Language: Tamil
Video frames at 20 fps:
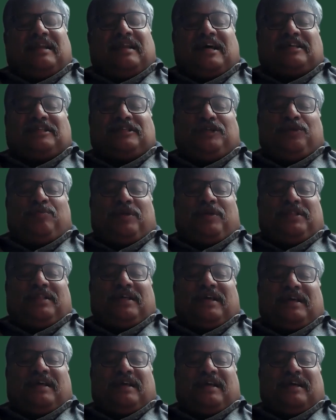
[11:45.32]
ராசியும்
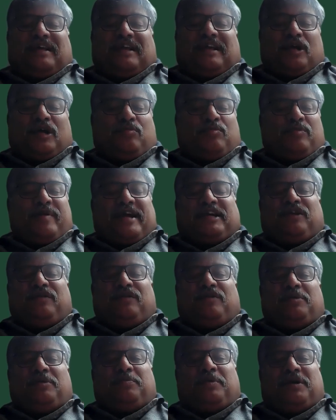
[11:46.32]
எந்த கிரகம்
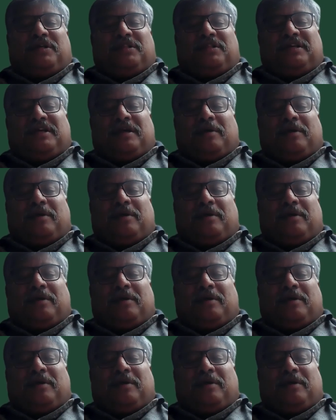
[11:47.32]
ஆக்டிவேட் பண்ணுது